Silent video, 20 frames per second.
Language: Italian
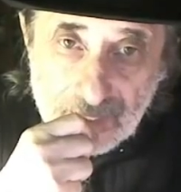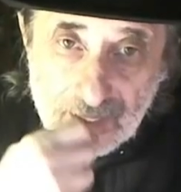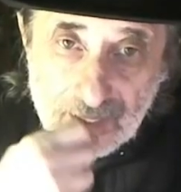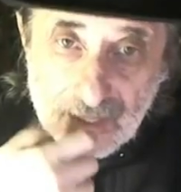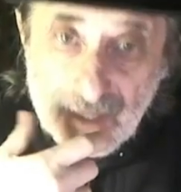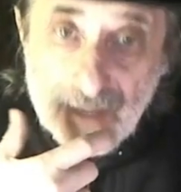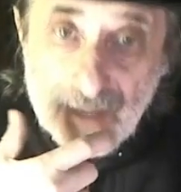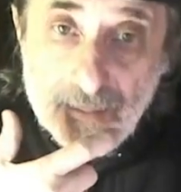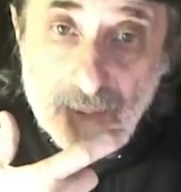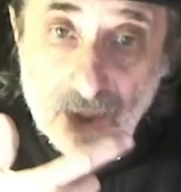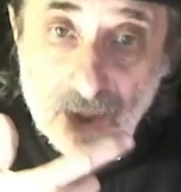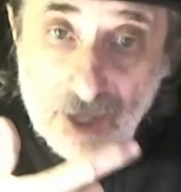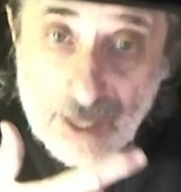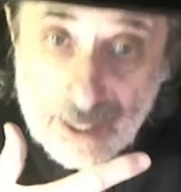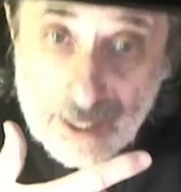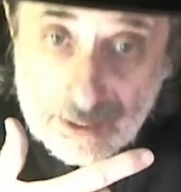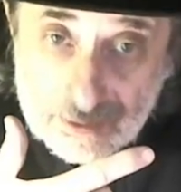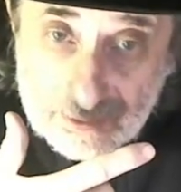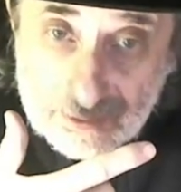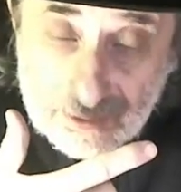
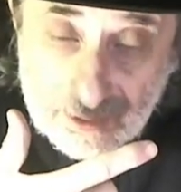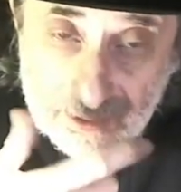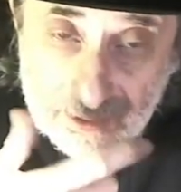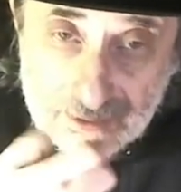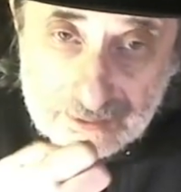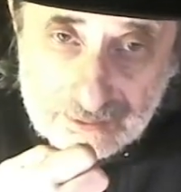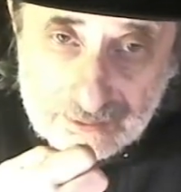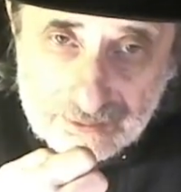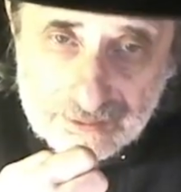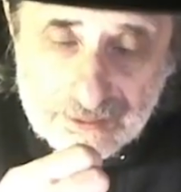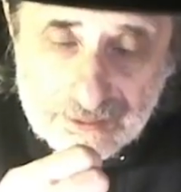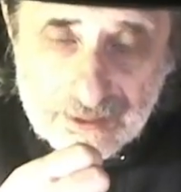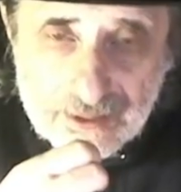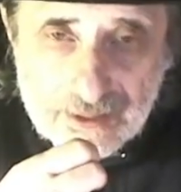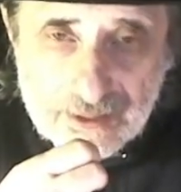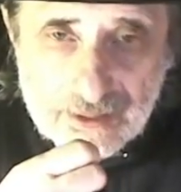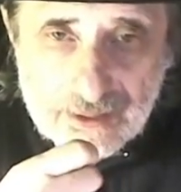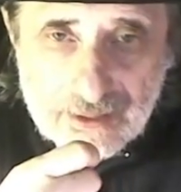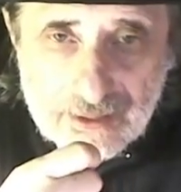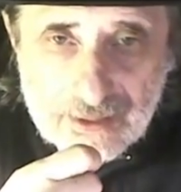elaborata,
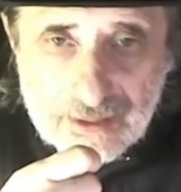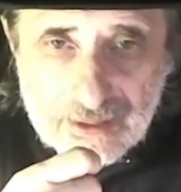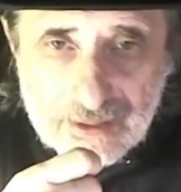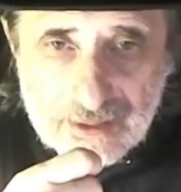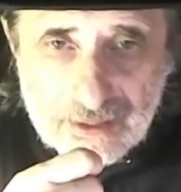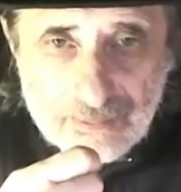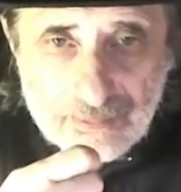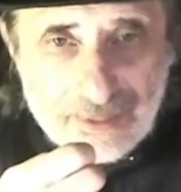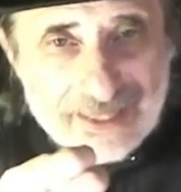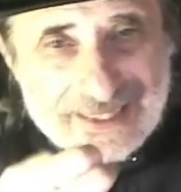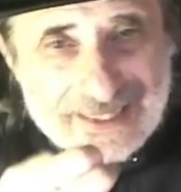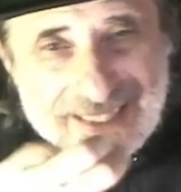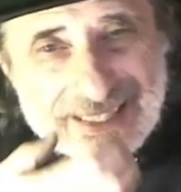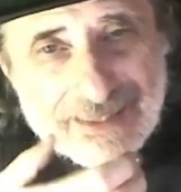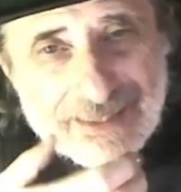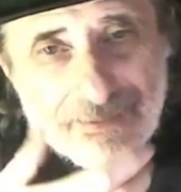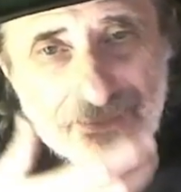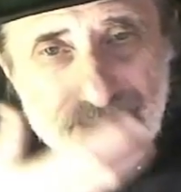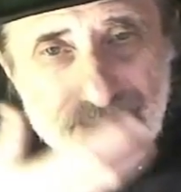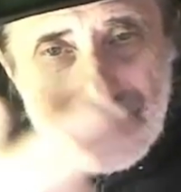la parte
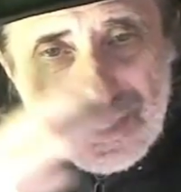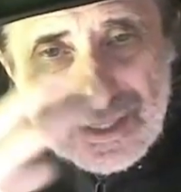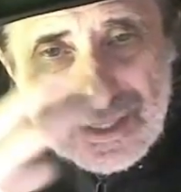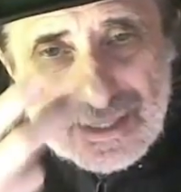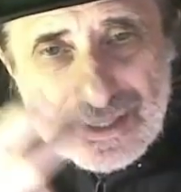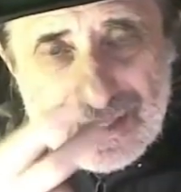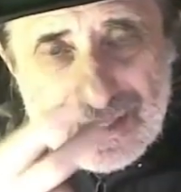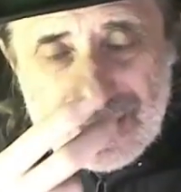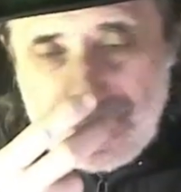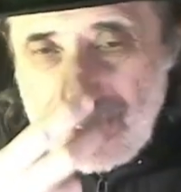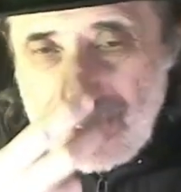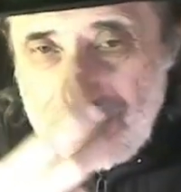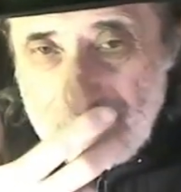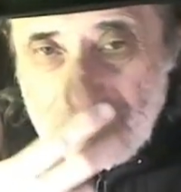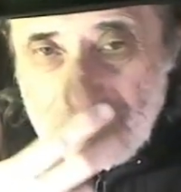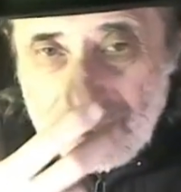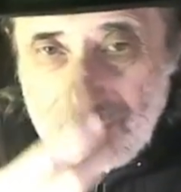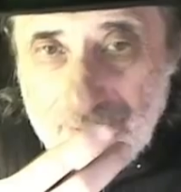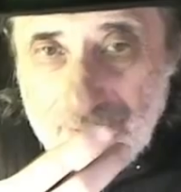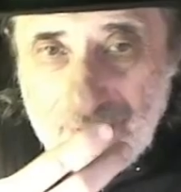semplicistica che
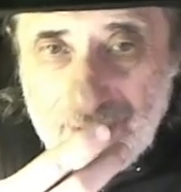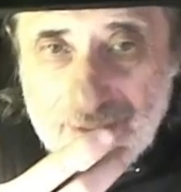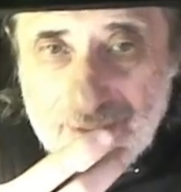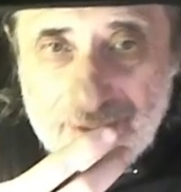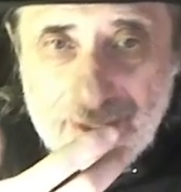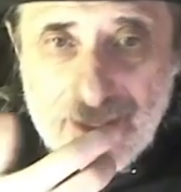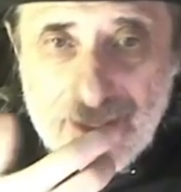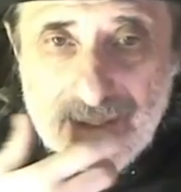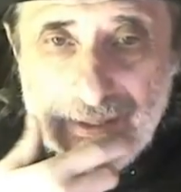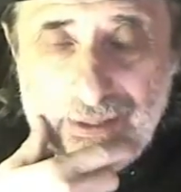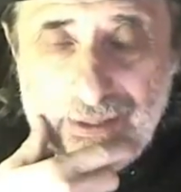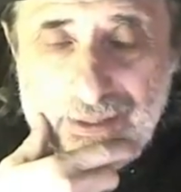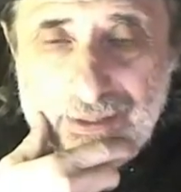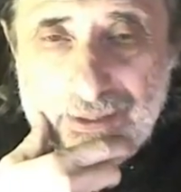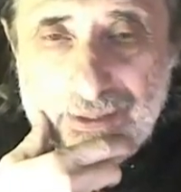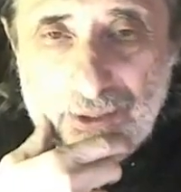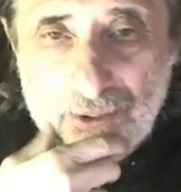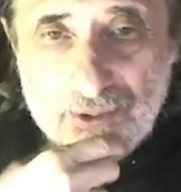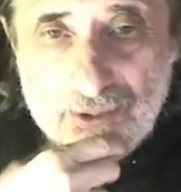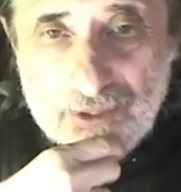potrebbe essere
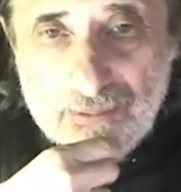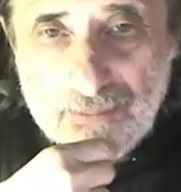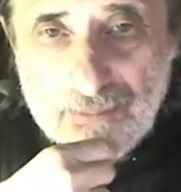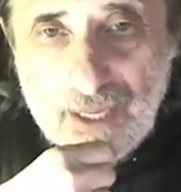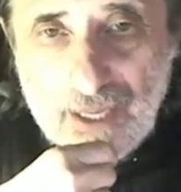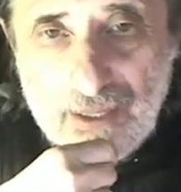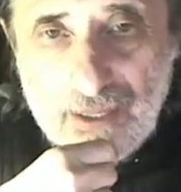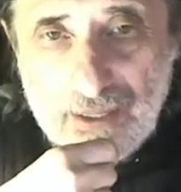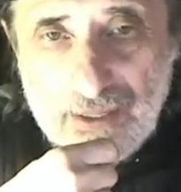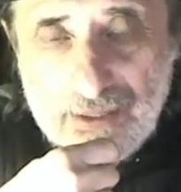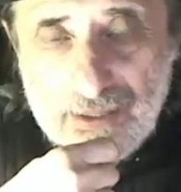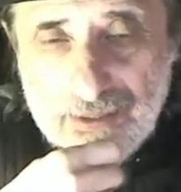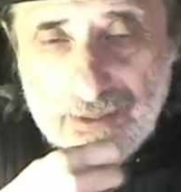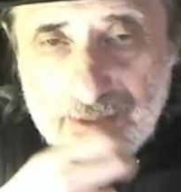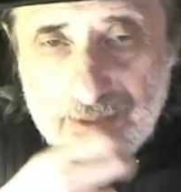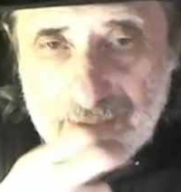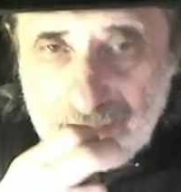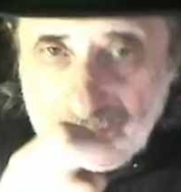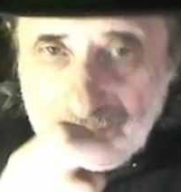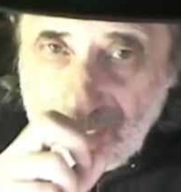all'inizio o sembrare
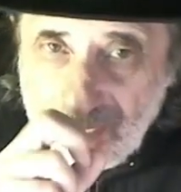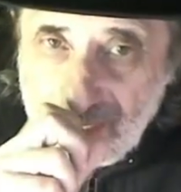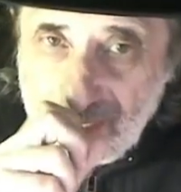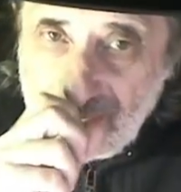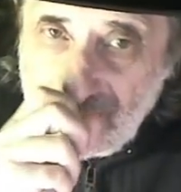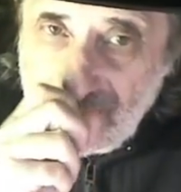all'inizio viene